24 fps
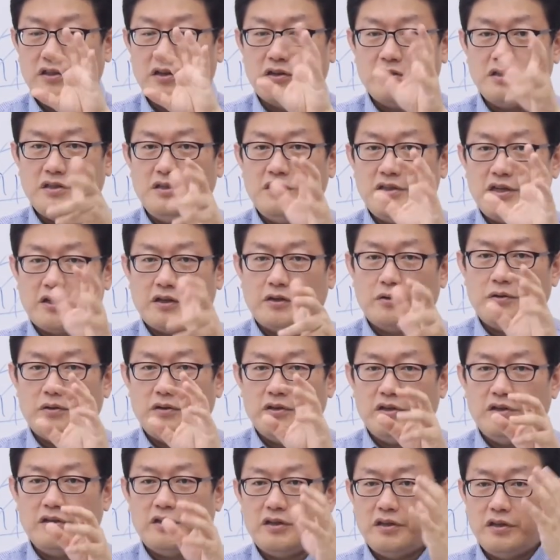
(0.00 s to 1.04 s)

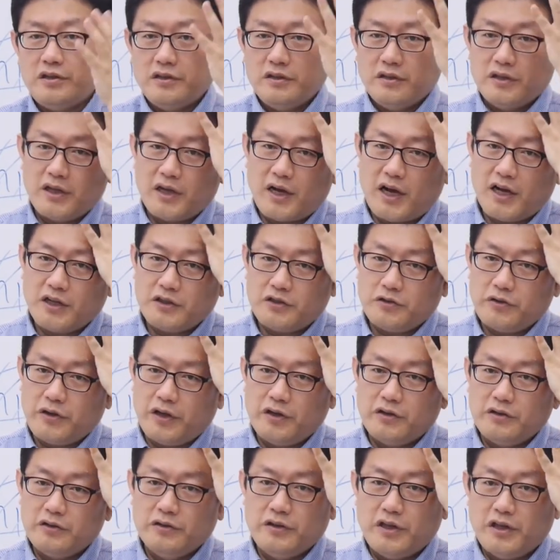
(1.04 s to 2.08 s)
정신작용을 일으키는데
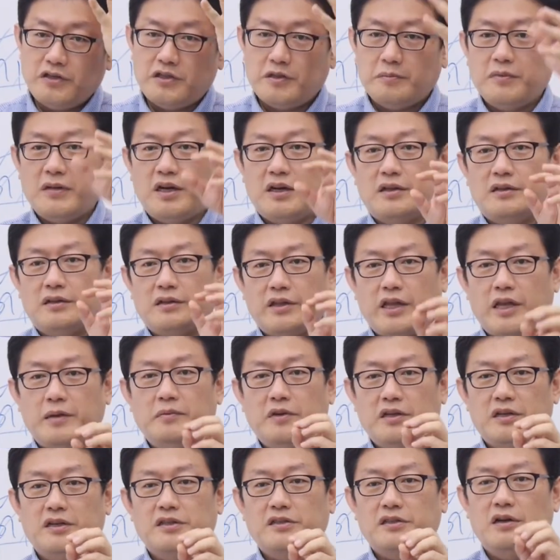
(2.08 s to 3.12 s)
하드웨어는 뇌지만
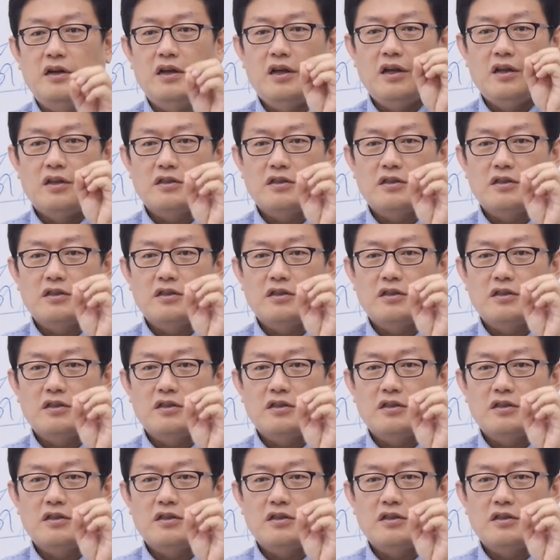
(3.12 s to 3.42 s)
내면에서